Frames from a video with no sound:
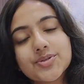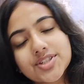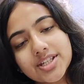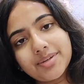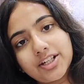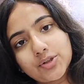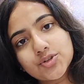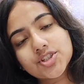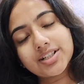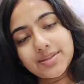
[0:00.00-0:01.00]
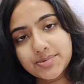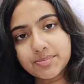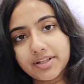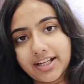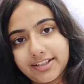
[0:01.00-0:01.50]
तो उसकी मैंने कुछ
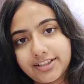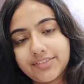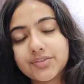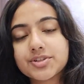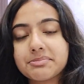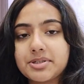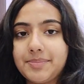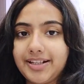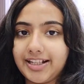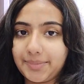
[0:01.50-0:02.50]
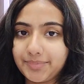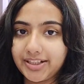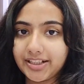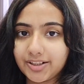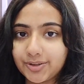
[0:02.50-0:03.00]
क्लिप्स बनाई थी वो सबसे पहले आप
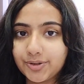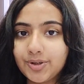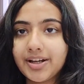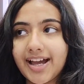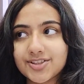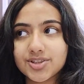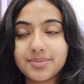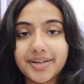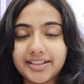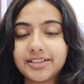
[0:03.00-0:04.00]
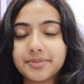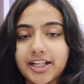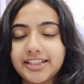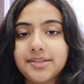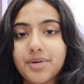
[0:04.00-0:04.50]
देख लो एक्चुअली मैंने नहीं
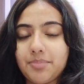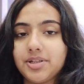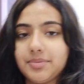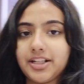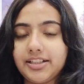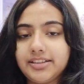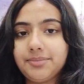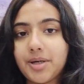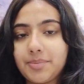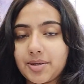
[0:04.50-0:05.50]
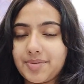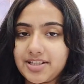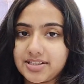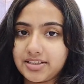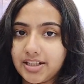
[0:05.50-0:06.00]
बनाई थी पापा ने बनाई थी पापा के
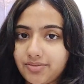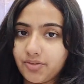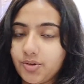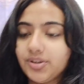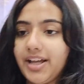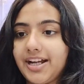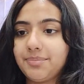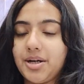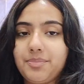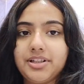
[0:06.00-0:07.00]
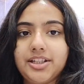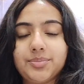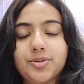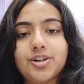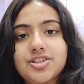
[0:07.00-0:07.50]
पास ही था फ़ोन एंड पापा
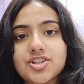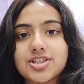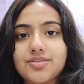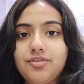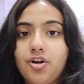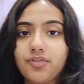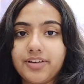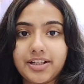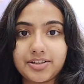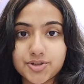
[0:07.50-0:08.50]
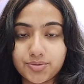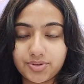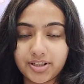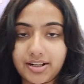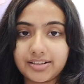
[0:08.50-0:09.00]
ने पूरा अच्छे से ब्लॉग वगैरह
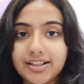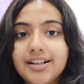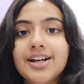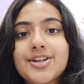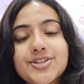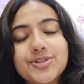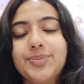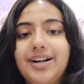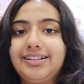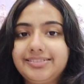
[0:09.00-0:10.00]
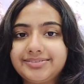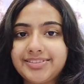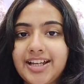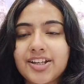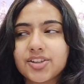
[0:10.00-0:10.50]
शूट करा था सुबह
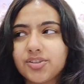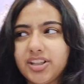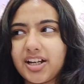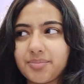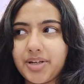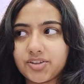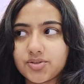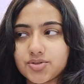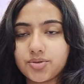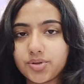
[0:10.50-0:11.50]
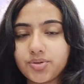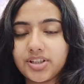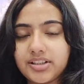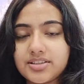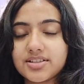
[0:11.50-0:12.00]
क्योंकि यार मैं तो सो के
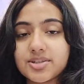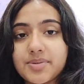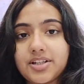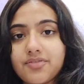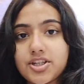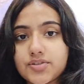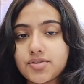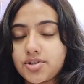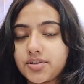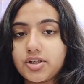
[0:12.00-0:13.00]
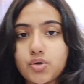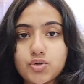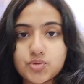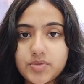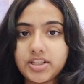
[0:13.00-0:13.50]
उठी थी जस्ट मैंने फ़ेस वॉश वगैरह
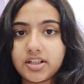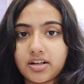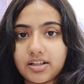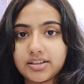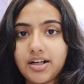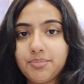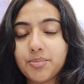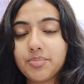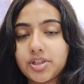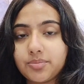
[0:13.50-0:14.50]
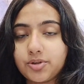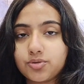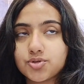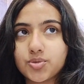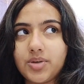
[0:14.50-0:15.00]
कुछ भी नहीं करा था मम्मी ने
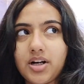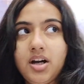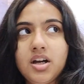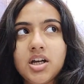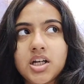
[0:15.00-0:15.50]
मेरे को सुबह